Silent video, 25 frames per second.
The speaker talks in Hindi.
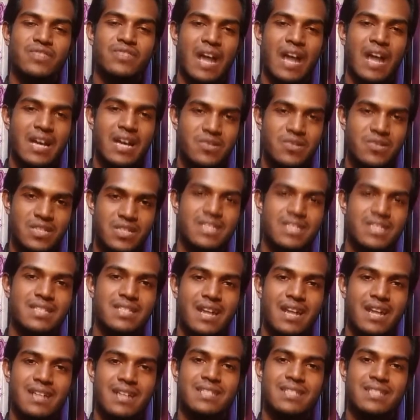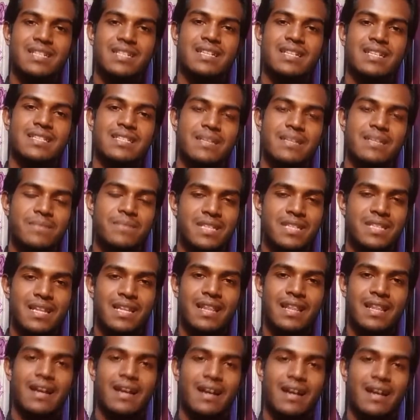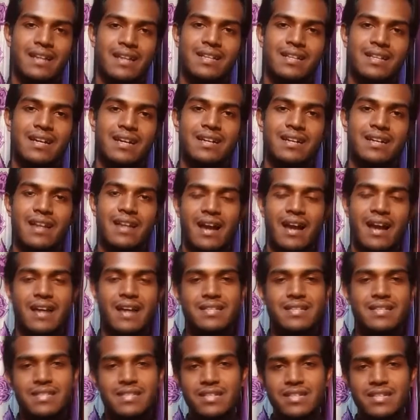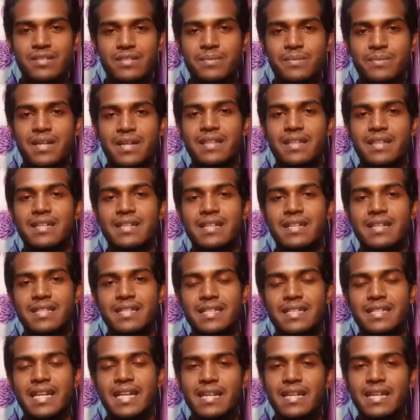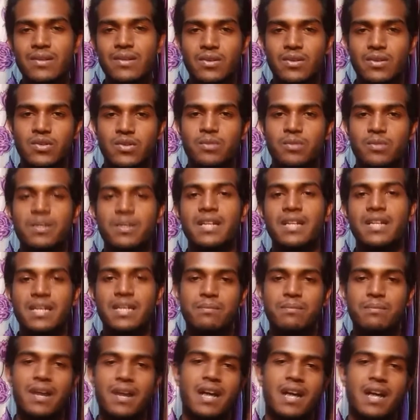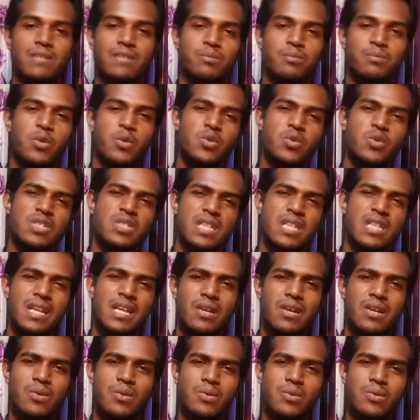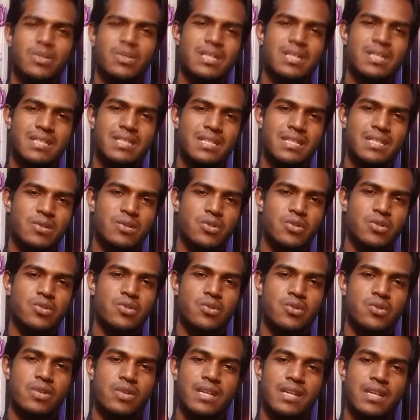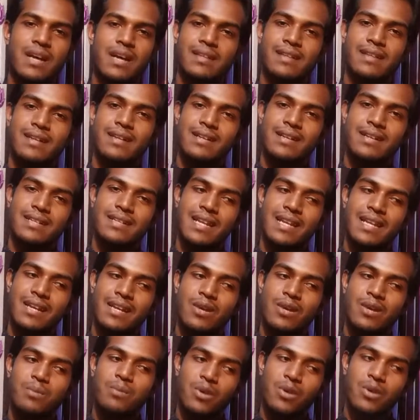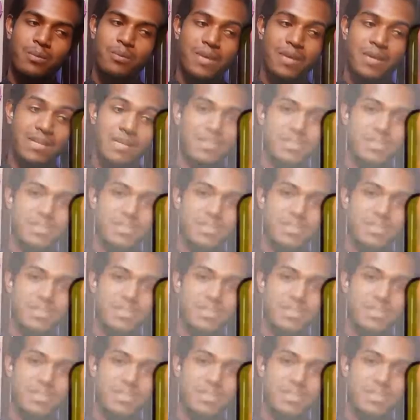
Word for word: आई सार्स से जब से लगा था रिलायंस जियो पर यानी 10 अक्टूबर के बाद बहुत सारे लोगों ने जियो शोर के आधार टेलीकॉम कंपनी